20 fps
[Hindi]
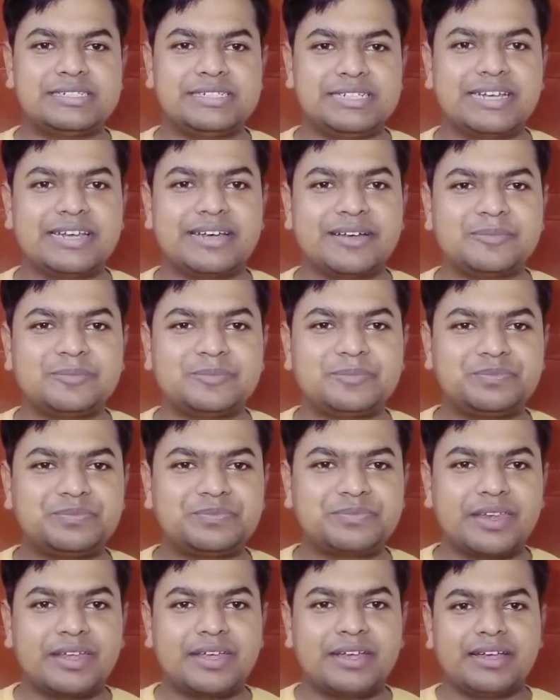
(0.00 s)
ठीक है
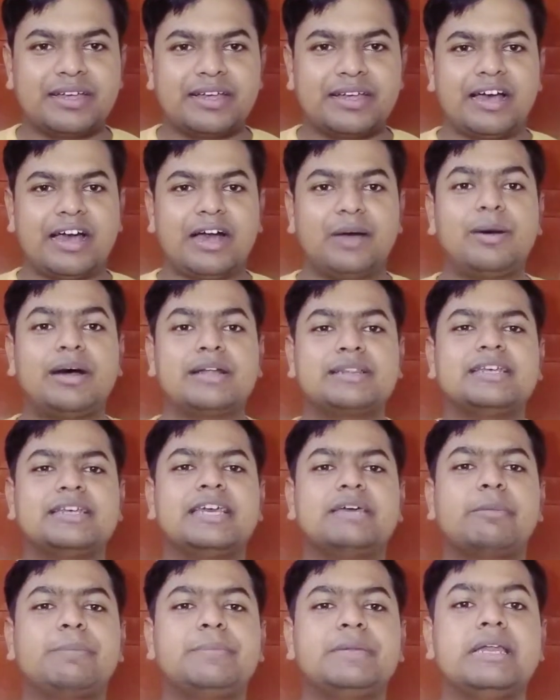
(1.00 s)
अब आते
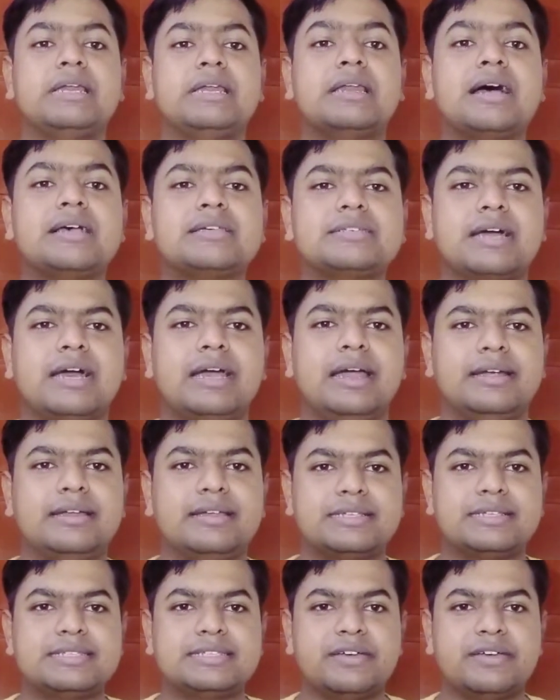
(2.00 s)
हैं अपनी लास्ट आई आई टी